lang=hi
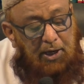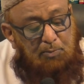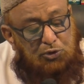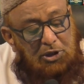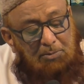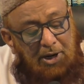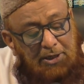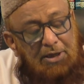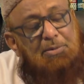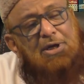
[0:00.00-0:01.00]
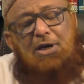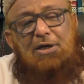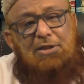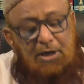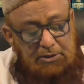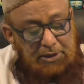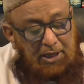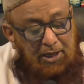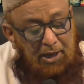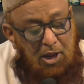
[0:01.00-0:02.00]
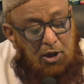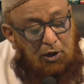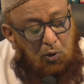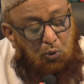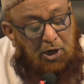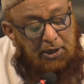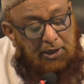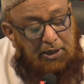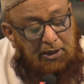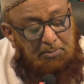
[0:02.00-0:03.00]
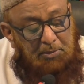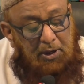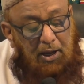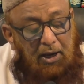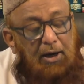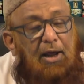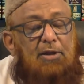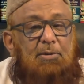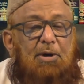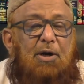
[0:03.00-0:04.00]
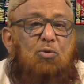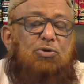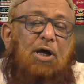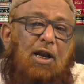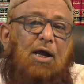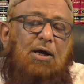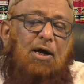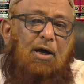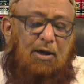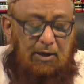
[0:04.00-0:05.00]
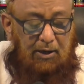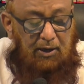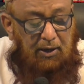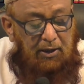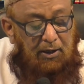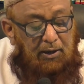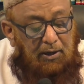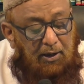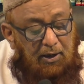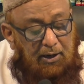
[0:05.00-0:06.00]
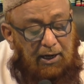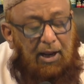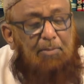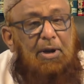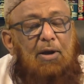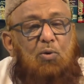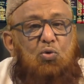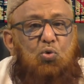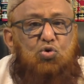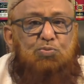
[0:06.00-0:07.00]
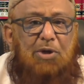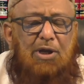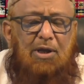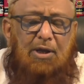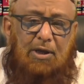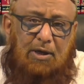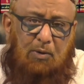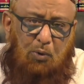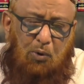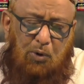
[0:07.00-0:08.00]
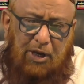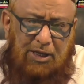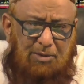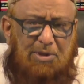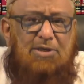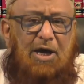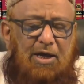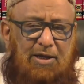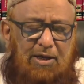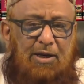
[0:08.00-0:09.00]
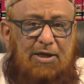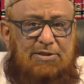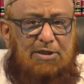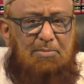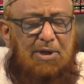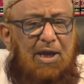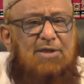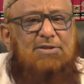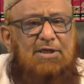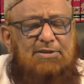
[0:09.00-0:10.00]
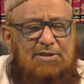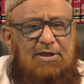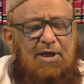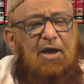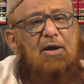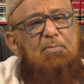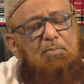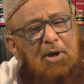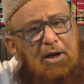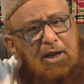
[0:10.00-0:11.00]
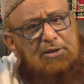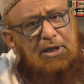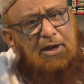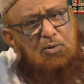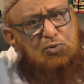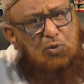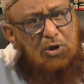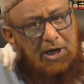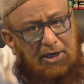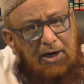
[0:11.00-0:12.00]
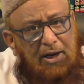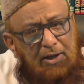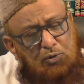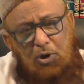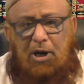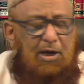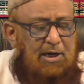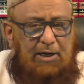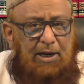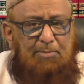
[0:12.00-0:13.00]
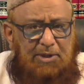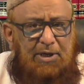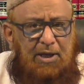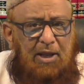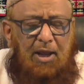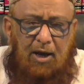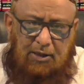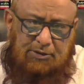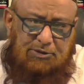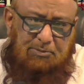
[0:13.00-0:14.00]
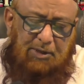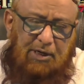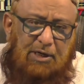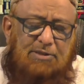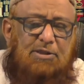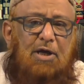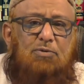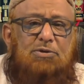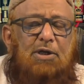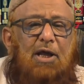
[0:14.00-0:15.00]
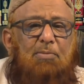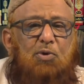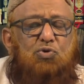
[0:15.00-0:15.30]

एक मुसलमान ये भी अकीदा रखता है कि कुरान करीम अल्लाह तबारक ताली का आ, हाँ, आ, कलाम है उसमें वो कहीं भी जाए यानी किसी भी हैसियत से अगर अल्लाह ताला उसको कह रहा है तो अल्लाह का कलाम ही है हत जब्राईल सलाम ने